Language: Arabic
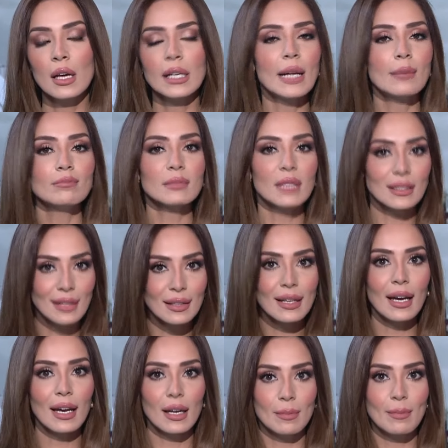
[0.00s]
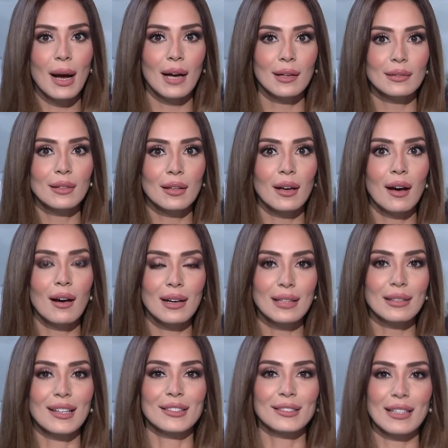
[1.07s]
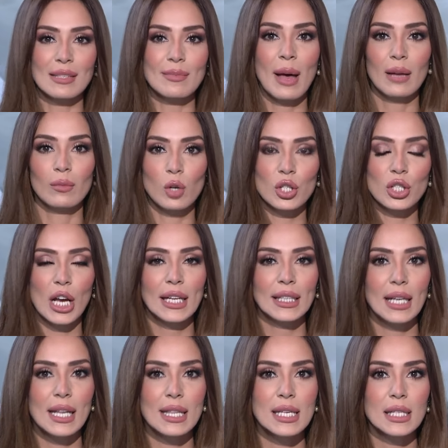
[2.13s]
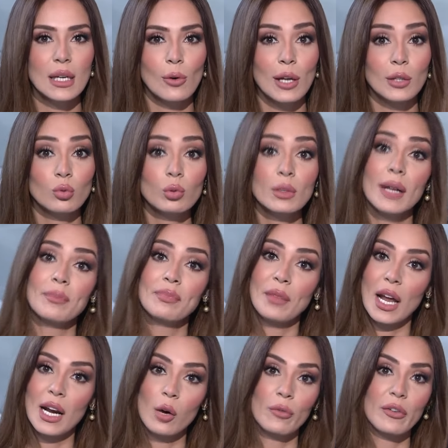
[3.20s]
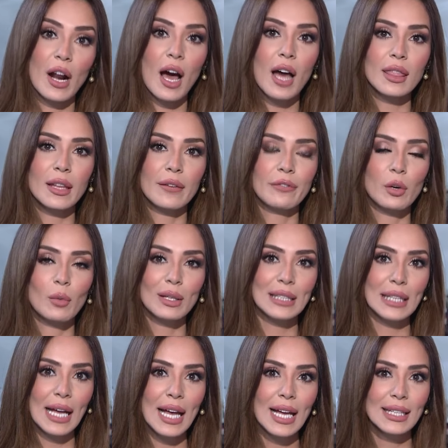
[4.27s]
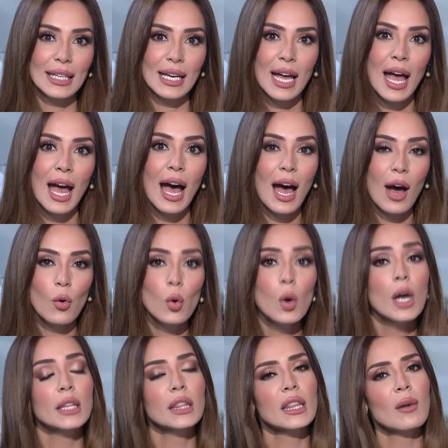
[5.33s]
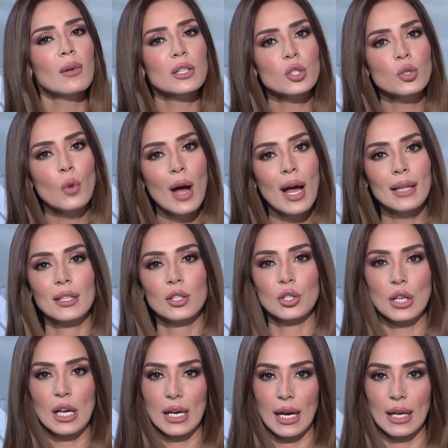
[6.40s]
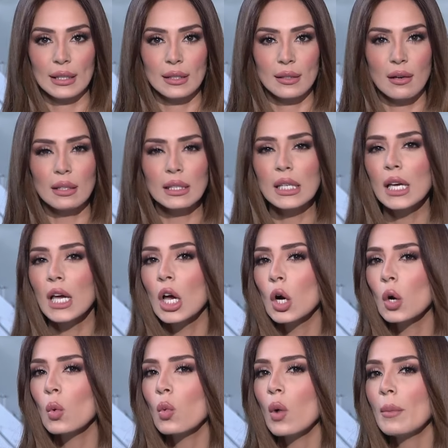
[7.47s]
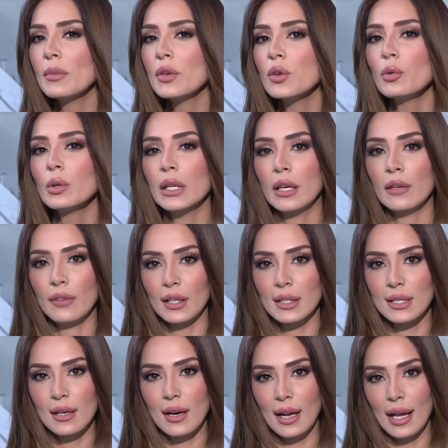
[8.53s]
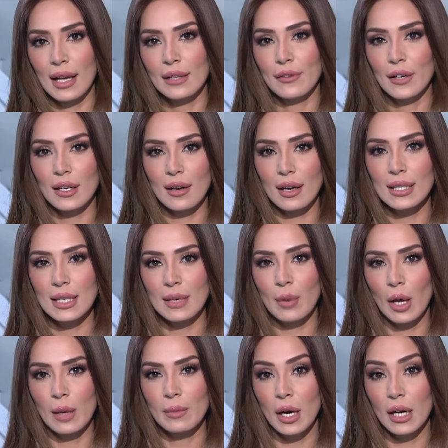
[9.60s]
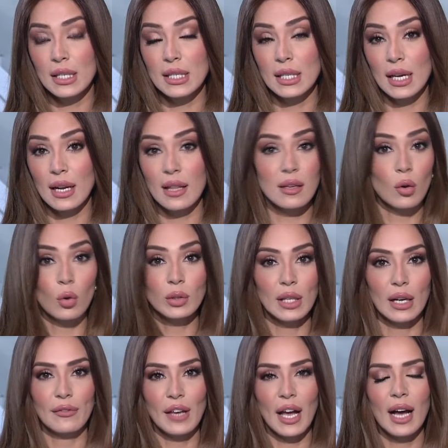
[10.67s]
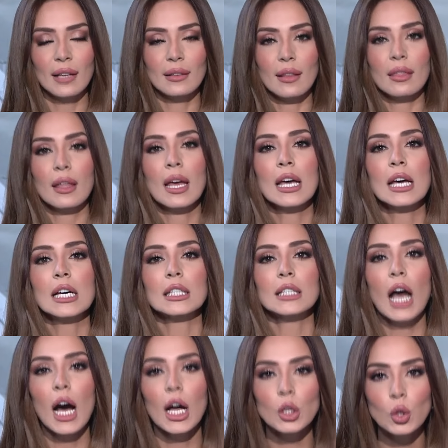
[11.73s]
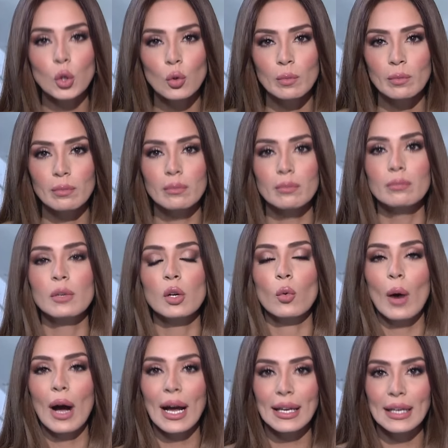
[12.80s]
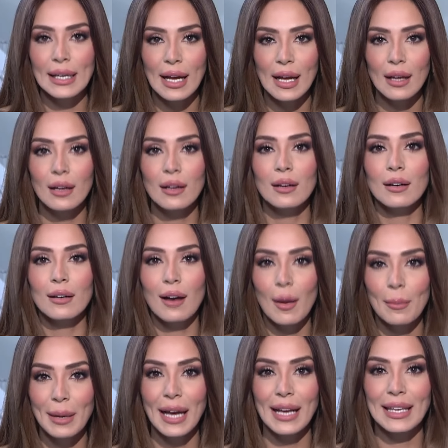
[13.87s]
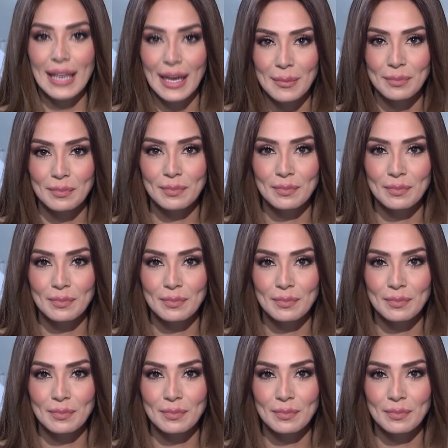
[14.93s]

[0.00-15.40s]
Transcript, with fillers: لم تتضح بعد خريطة أسماء المرشحين الذين يعدون الأوفر حظا في الوقت الحالي أو توجهات الشارع الإيراني وميوله في اختيار خليفة للرئيس إبراهيم رئيسي الذي قتل في حادث تحطم مروحية قبل أيام